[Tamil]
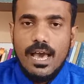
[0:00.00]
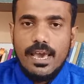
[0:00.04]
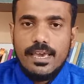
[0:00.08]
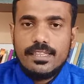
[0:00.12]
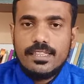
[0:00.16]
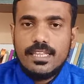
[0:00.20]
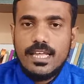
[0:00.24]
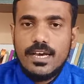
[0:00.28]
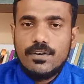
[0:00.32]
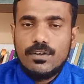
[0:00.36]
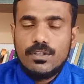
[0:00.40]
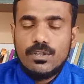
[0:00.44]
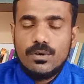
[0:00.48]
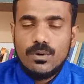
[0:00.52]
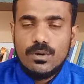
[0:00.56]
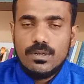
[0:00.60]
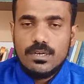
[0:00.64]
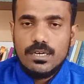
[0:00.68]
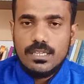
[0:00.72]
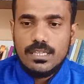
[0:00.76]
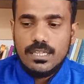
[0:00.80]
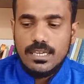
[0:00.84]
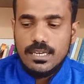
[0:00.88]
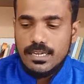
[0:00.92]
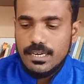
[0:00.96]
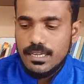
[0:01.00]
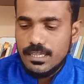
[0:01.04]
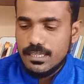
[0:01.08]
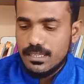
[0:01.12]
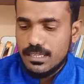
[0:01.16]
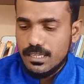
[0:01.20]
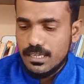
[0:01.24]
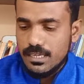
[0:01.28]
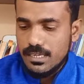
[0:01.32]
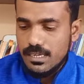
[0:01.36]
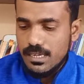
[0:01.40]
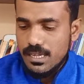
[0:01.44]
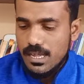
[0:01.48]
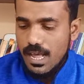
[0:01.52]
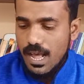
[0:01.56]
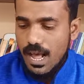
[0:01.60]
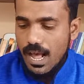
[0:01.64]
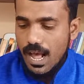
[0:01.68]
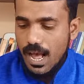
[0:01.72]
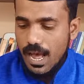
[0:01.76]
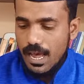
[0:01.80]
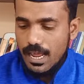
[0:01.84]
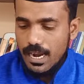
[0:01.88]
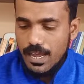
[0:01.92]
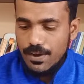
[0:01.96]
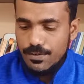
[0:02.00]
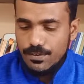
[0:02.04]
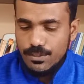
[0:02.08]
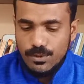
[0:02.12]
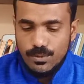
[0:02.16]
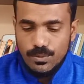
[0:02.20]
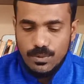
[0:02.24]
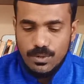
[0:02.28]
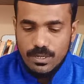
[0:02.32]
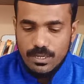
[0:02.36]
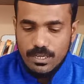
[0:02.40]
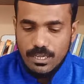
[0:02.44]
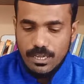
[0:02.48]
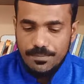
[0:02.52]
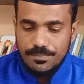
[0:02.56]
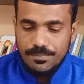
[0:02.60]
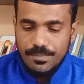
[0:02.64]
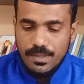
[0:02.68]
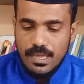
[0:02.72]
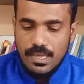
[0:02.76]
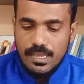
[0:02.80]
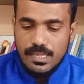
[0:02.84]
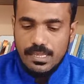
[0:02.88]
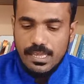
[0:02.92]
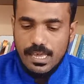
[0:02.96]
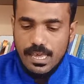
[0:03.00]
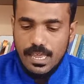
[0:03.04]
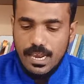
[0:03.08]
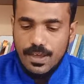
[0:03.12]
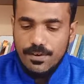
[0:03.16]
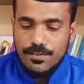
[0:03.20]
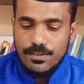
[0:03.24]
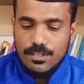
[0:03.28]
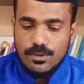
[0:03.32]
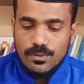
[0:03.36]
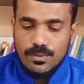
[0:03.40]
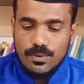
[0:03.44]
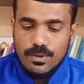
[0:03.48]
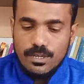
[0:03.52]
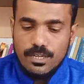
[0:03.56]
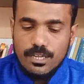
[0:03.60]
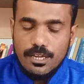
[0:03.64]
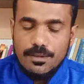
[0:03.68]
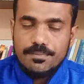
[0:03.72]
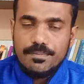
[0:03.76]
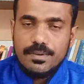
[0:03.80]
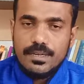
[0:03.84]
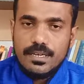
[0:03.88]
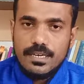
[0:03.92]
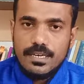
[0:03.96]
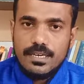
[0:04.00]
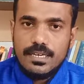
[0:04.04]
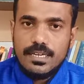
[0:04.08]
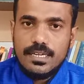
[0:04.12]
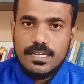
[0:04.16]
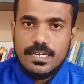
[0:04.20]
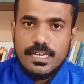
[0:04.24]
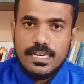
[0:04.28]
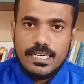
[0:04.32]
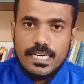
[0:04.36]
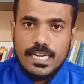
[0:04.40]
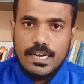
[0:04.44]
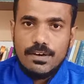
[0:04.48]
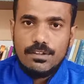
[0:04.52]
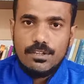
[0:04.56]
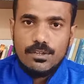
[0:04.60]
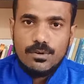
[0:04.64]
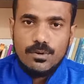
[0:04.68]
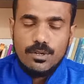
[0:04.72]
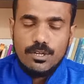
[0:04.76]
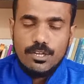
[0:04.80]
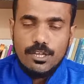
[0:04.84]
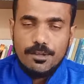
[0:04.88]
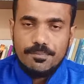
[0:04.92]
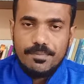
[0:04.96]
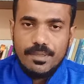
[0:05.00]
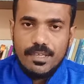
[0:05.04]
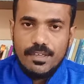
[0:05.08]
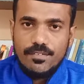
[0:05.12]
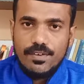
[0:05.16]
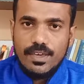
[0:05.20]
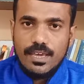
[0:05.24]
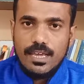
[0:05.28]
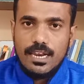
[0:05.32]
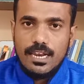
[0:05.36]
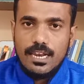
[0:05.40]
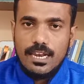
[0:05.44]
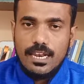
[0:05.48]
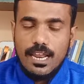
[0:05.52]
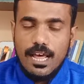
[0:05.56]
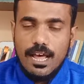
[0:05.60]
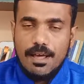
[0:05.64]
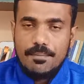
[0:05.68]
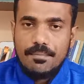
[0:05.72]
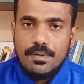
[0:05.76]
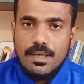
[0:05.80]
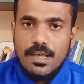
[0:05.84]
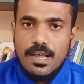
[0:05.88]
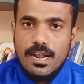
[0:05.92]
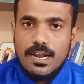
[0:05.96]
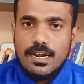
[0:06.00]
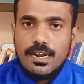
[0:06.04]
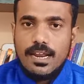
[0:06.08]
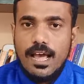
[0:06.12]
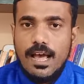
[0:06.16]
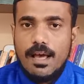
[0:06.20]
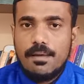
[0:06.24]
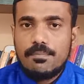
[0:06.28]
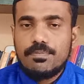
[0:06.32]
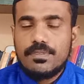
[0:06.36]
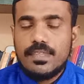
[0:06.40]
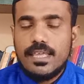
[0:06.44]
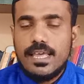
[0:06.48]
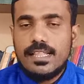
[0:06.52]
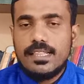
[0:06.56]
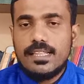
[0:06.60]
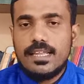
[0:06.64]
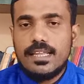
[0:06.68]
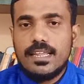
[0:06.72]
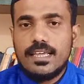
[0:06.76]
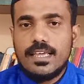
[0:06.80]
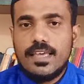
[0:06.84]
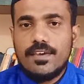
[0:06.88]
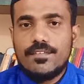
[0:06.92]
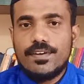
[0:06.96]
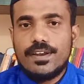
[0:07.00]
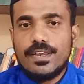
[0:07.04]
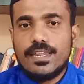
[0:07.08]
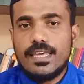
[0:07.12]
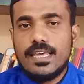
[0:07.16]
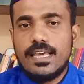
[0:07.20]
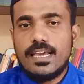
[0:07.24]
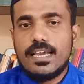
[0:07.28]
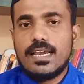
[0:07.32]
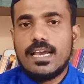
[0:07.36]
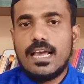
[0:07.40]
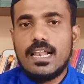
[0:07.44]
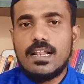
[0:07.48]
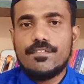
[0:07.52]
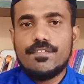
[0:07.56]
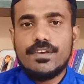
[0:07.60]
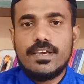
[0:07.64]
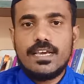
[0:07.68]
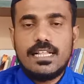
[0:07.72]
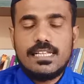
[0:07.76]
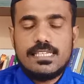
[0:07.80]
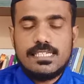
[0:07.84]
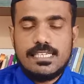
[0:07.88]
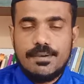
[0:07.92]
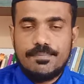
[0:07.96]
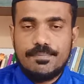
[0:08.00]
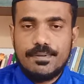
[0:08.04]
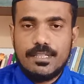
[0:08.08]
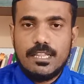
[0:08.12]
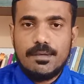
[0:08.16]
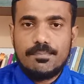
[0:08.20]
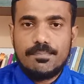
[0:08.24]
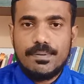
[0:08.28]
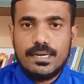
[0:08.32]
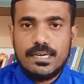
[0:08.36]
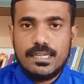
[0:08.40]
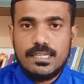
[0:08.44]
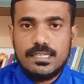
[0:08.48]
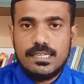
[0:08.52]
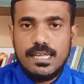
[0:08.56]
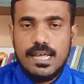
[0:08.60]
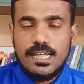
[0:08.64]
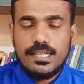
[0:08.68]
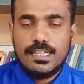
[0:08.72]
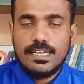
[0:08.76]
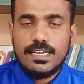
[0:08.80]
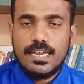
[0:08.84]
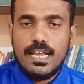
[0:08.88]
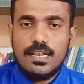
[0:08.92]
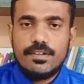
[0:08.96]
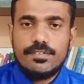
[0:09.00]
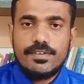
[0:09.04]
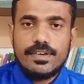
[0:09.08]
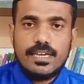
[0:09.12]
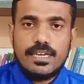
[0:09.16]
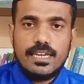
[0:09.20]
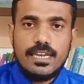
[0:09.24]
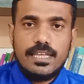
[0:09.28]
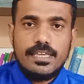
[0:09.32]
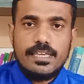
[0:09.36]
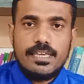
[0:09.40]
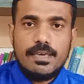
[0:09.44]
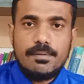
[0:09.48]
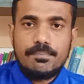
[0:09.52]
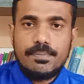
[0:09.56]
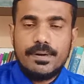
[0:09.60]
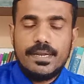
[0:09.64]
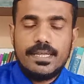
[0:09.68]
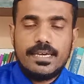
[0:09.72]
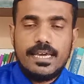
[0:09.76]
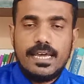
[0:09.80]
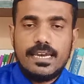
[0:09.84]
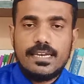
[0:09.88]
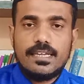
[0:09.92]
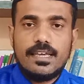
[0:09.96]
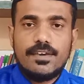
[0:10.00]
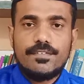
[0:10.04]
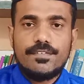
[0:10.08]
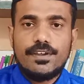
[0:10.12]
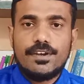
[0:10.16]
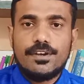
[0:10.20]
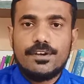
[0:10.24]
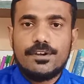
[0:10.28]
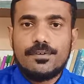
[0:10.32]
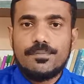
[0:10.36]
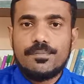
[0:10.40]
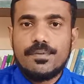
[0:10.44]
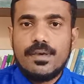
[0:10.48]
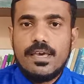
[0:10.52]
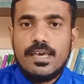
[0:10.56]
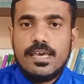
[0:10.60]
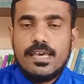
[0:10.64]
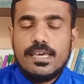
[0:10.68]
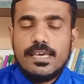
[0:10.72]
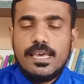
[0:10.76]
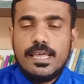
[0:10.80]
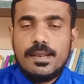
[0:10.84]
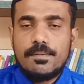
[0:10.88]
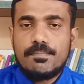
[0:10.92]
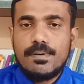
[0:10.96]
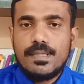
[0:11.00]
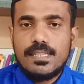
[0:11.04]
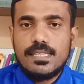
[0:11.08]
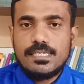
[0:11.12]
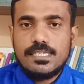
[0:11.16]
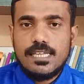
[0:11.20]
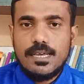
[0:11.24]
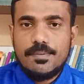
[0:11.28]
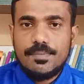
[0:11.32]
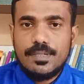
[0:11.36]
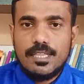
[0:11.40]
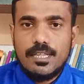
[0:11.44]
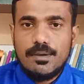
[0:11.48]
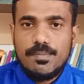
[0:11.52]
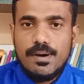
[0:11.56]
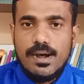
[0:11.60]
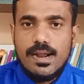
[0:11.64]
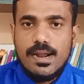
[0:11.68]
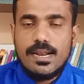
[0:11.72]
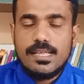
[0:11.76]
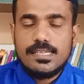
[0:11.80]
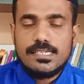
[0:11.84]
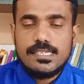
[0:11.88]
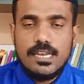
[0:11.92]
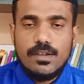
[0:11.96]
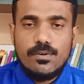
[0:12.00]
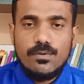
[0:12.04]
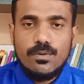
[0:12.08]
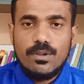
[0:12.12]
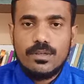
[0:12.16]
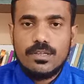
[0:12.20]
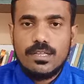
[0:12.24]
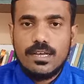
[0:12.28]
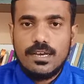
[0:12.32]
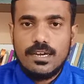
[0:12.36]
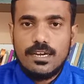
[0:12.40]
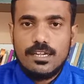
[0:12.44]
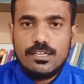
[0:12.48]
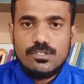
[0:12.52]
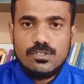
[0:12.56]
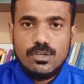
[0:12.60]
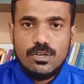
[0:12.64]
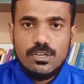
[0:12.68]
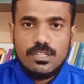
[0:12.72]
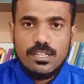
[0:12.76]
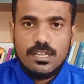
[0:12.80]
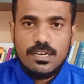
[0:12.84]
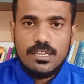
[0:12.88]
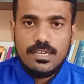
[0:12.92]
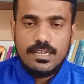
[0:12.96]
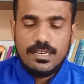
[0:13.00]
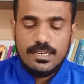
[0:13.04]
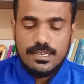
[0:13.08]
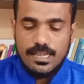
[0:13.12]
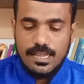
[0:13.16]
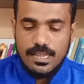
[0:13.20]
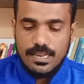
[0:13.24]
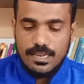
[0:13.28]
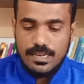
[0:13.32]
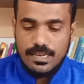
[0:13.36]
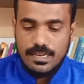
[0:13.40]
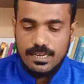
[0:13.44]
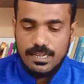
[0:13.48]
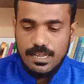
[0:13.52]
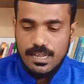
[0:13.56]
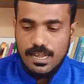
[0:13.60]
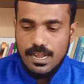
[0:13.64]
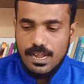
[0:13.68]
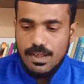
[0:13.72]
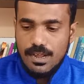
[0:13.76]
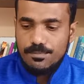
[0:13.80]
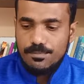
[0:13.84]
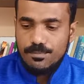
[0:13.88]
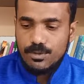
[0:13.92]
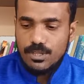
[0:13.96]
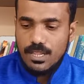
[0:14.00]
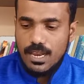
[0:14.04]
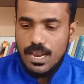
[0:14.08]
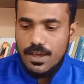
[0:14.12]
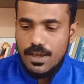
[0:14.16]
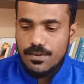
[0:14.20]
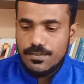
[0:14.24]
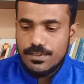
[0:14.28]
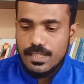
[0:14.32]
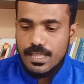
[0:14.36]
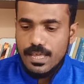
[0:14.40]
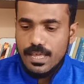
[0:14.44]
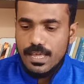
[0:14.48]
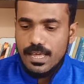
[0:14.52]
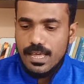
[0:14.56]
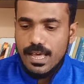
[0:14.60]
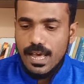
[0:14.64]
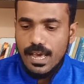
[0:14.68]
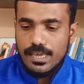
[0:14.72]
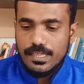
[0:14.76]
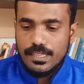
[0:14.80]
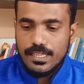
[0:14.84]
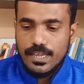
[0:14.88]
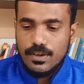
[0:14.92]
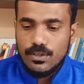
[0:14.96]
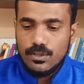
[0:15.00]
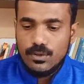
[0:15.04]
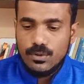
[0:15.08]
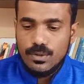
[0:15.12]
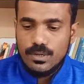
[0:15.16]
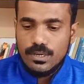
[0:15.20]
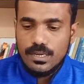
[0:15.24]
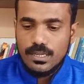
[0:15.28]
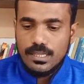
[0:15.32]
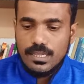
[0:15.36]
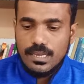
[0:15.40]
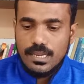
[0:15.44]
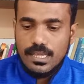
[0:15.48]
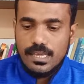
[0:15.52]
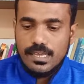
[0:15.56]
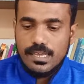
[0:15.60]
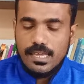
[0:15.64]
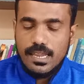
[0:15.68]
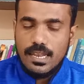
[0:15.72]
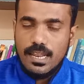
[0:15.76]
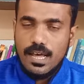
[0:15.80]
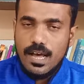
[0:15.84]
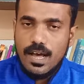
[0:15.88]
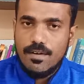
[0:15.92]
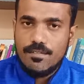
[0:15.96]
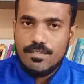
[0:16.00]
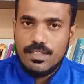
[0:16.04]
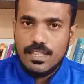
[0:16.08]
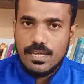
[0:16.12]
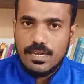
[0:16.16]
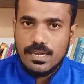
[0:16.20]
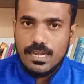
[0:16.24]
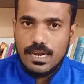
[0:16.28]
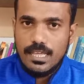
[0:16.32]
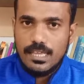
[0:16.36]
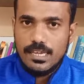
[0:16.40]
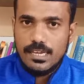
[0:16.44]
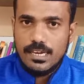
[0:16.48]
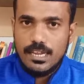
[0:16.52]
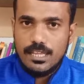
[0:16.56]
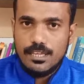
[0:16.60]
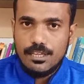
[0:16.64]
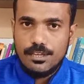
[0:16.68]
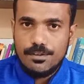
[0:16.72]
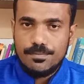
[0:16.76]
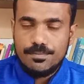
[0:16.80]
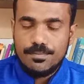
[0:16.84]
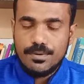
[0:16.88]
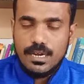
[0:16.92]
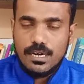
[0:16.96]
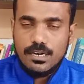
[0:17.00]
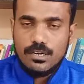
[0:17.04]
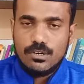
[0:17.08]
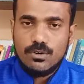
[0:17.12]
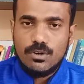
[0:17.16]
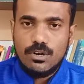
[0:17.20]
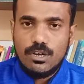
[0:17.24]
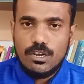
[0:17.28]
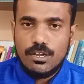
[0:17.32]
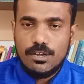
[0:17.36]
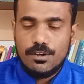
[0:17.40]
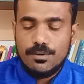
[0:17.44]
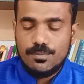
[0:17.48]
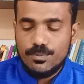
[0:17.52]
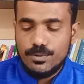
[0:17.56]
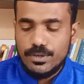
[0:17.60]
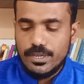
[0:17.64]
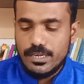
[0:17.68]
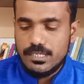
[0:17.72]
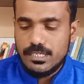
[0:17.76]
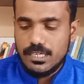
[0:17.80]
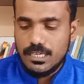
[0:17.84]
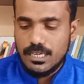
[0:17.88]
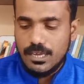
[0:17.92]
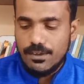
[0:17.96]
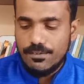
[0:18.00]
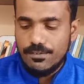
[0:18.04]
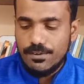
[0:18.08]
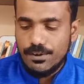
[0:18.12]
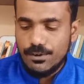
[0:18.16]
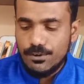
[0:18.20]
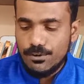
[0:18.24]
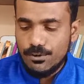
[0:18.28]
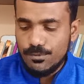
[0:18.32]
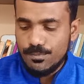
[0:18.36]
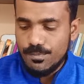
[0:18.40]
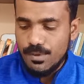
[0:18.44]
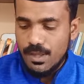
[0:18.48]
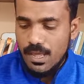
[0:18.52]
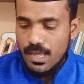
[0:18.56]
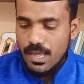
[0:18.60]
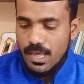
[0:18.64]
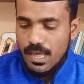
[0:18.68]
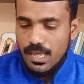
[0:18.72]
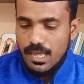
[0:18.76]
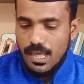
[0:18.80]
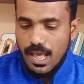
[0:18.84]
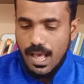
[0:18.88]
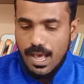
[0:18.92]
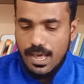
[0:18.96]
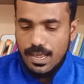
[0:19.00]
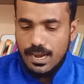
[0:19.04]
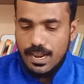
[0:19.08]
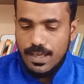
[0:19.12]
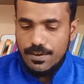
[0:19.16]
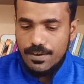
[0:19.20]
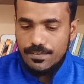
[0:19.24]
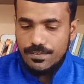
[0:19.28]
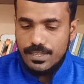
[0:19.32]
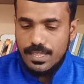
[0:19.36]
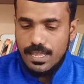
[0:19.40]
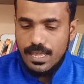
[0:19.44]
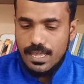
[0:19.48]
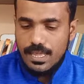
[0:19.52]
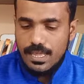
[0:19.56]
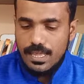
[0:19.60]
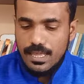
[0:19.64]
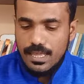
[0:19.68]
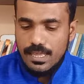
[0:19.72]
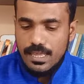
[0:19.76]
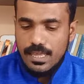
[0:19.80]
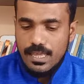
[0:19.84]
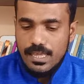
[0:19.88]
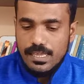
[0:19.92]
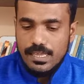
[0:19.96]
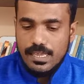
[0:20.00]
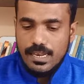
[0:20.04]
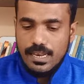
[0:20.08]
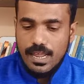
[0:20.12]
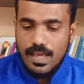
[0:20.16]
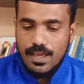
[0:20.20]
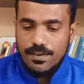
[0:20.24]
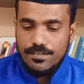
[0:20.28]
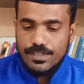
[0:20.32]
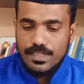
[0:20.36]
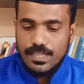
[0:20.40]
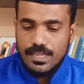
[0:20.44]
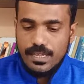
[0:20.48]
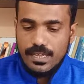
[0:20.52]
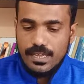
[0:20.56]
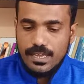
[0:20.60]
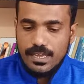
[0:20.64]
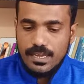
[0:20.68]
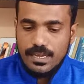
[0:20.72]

ஐந்தாவது ஒழுக்கத்திலிருந்து ஆறாவது ஒழுக்கம் ஏழாவது ஒழுக்கம் இன்றைய எட்டாவது ஒழுக்கம் இவைகளெல்லாம் நாம் தேர்ந்தெடுக்க வேண்டிய கல்விகள் சம்பந்தப்பட்டது அந்த கல்விகளை எப்படி கற்க வேண்டும் என்பது சம்பந்தமான சில ஒழுக்கங்களை சொல்லித் தருகின்றார்கள் முதலாவதாக ஐந்தாவது ஒழுக்கத்திலே எல்லாவித கலைகளையும் கற்றுக்கொள்ள முயற்சிக்க வேண்டும் ஆறாவதாக எல்லாவித